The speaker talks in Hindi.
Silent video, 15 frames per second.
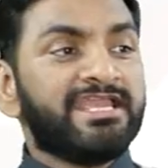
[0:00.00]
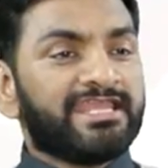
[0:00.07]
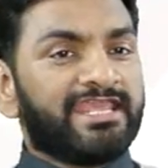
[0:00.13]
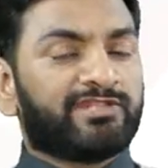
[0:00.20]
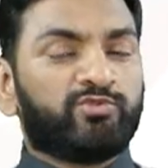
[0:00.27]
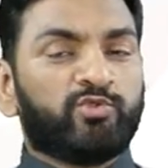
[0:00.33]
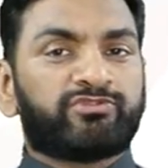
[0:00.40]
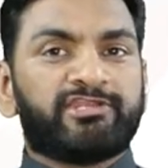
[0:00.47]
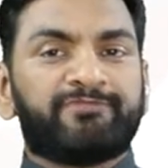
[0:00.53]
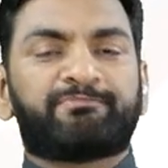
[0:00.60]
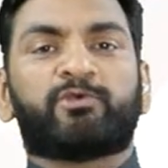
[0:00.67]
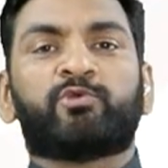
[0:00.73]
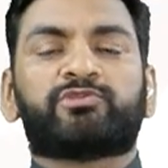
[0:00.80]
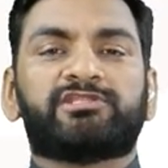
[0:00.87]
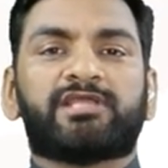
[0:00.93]
एक दूसरी
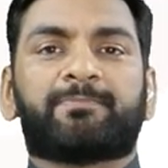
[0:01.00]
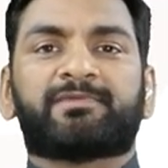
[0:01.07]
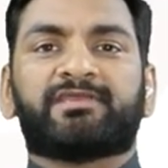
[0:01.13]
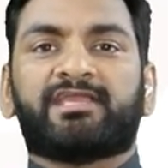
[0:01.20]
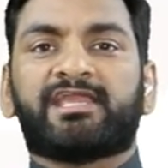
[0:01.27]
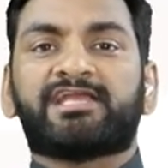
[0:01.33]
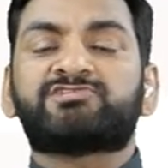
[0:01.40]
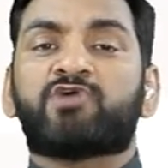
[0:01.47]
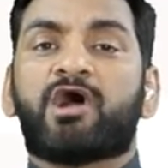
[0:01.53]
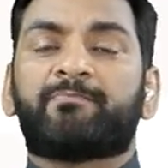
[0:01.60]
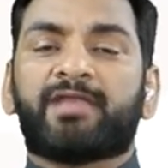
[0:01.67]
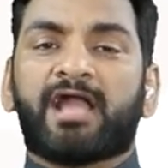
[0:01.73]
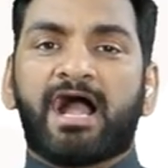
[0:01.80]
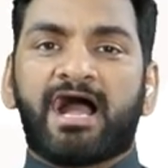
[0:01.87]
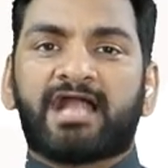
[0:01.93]
पड़ोसी आपकी है जहां
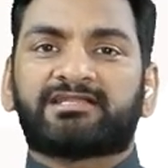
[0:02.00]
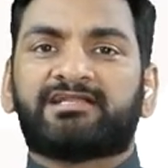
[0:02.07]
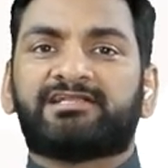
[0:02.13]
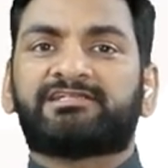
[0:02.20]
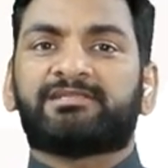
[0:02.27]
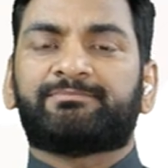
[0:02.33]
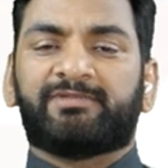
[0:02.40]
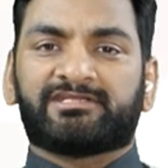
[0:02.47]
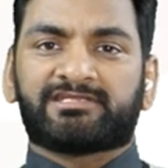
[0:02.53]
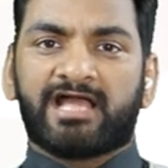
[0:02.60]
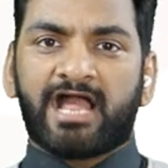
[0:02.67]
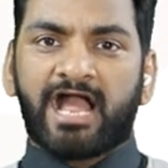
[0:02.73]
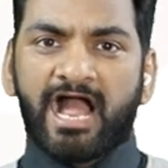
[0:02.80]
पे आठ घंटे बेटा